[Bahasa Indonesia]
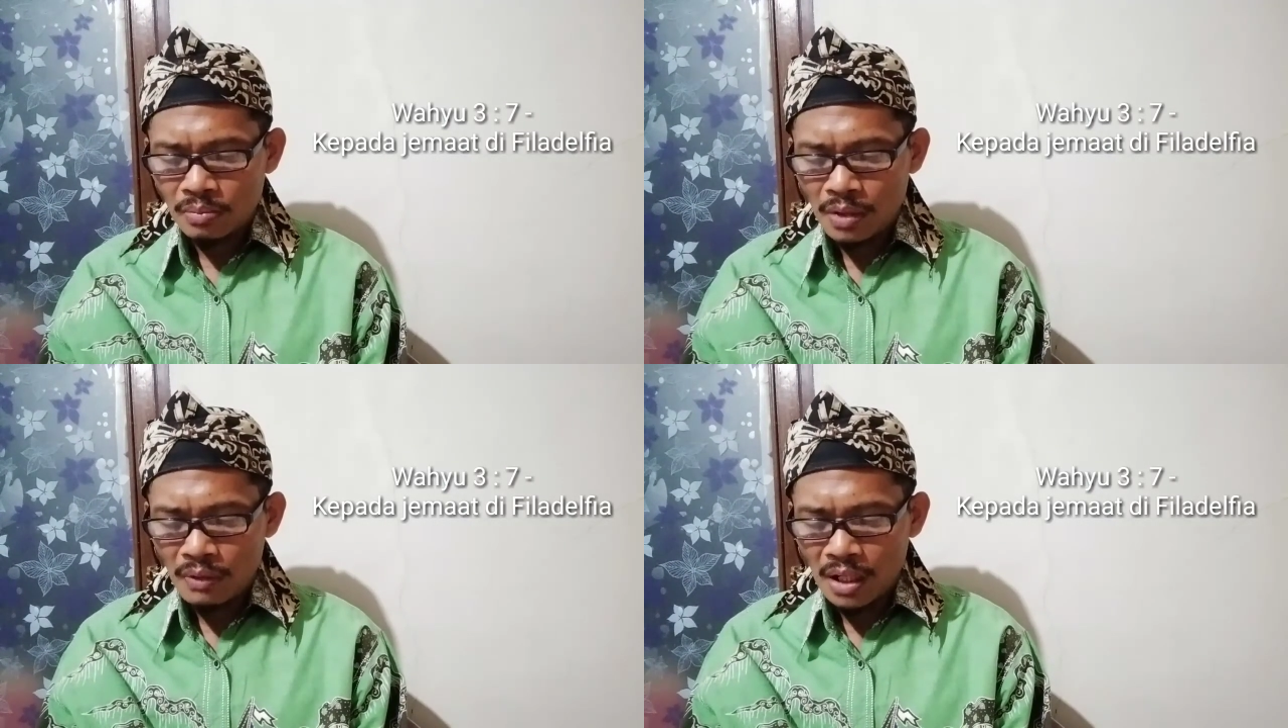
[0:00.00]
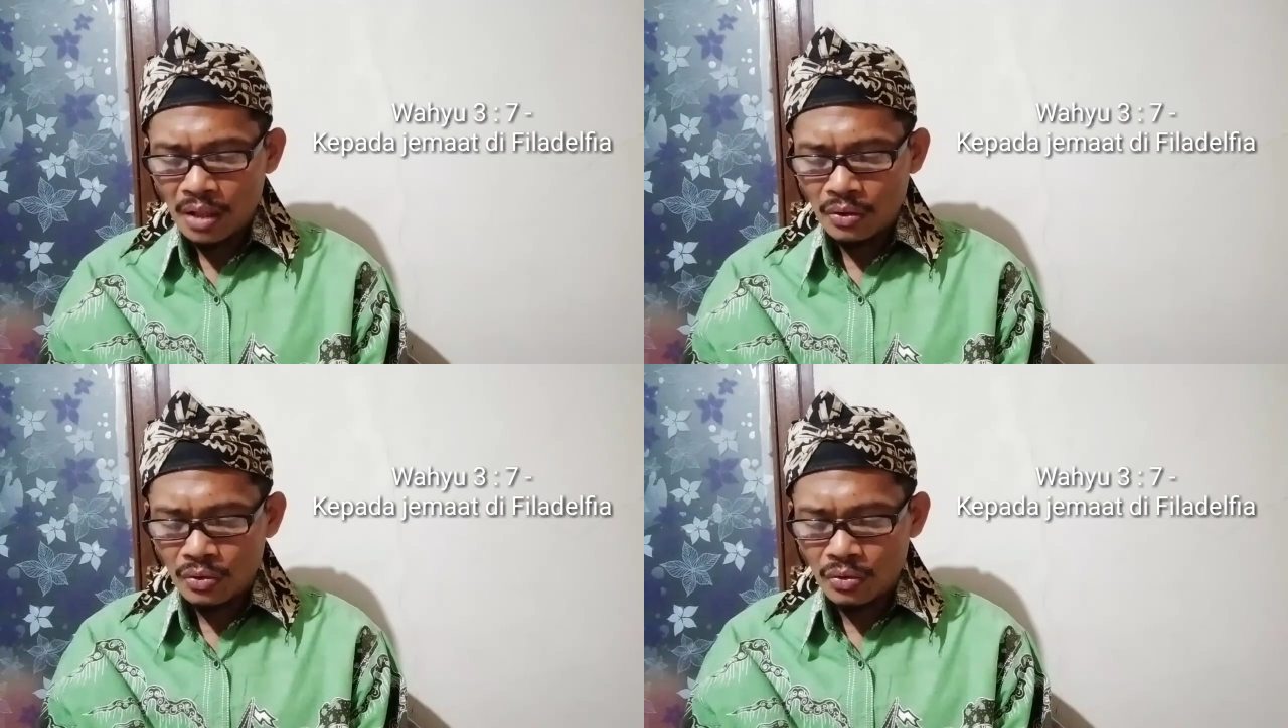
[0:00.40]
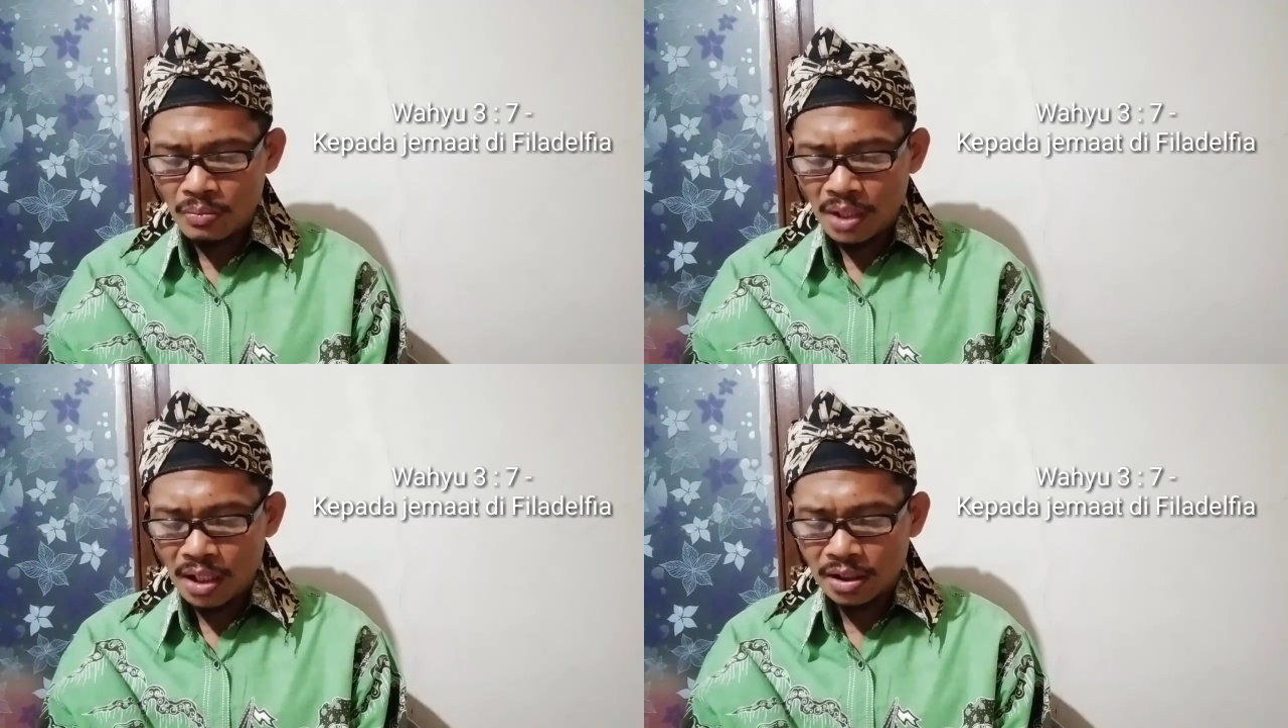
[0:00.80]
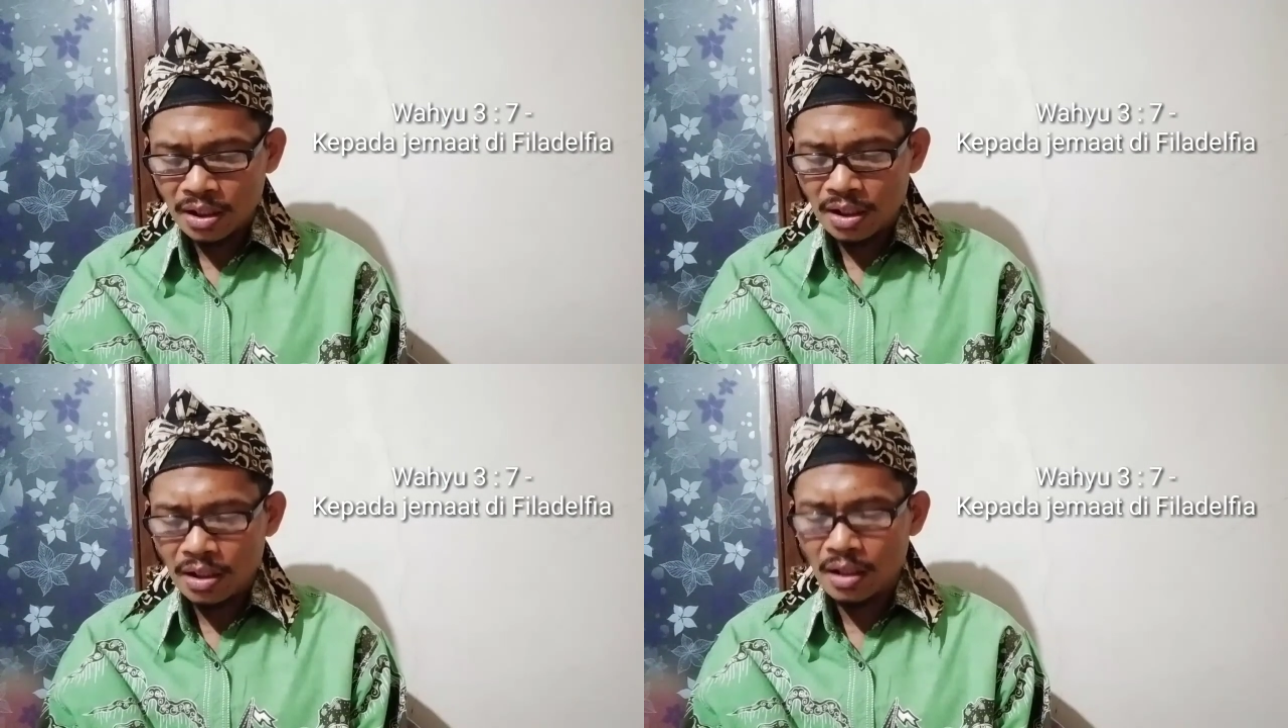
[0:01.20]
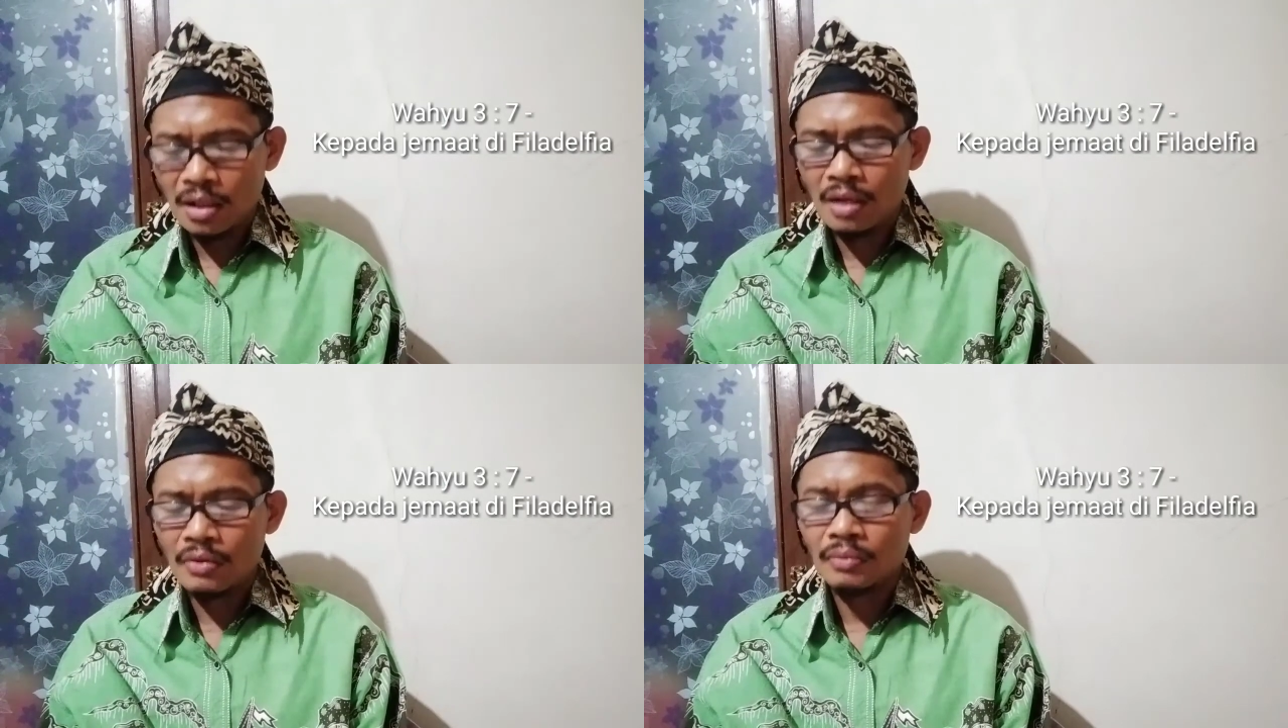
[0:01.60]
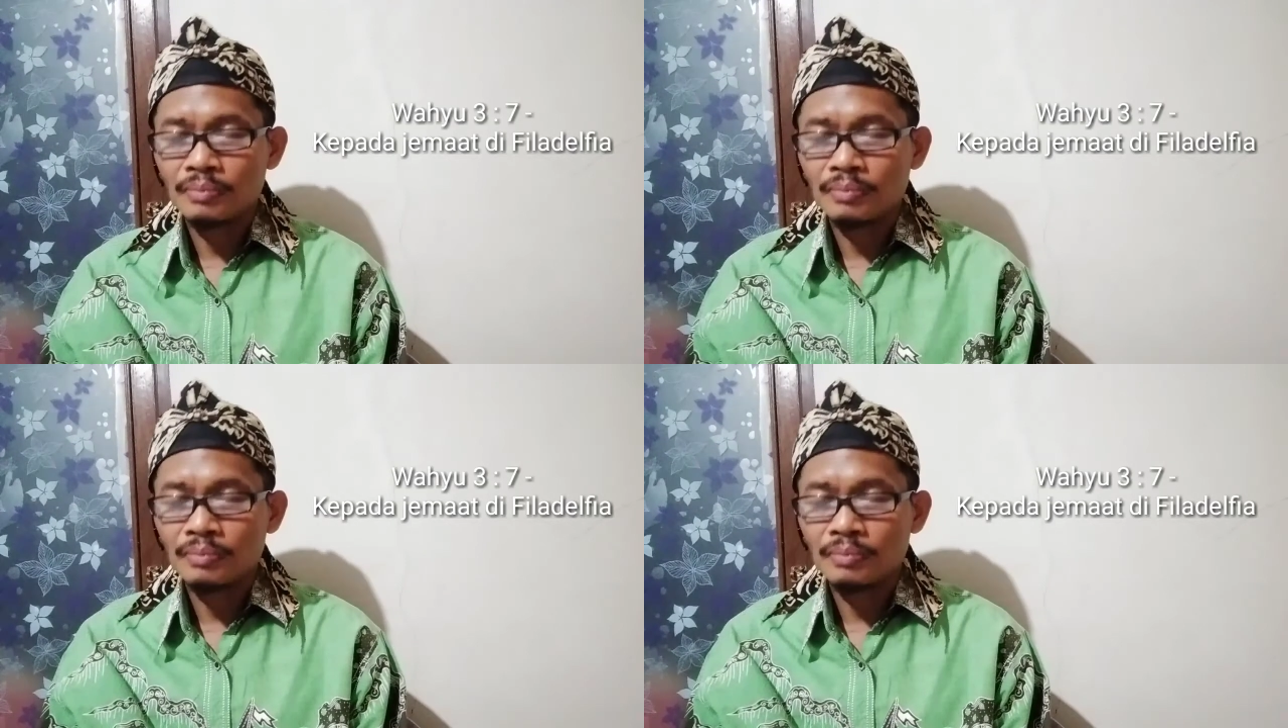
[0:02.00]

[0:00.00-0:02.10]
bahwa aku mengasihi engkau.